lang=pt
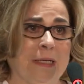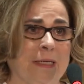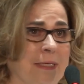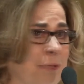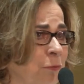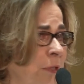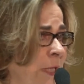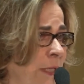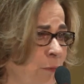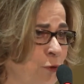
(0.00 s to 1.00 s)
que não
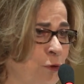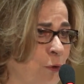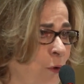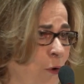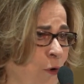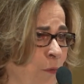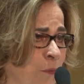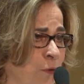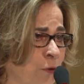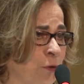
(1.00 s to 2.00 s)
temos
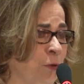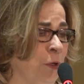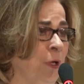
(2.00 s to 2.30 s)
corpos,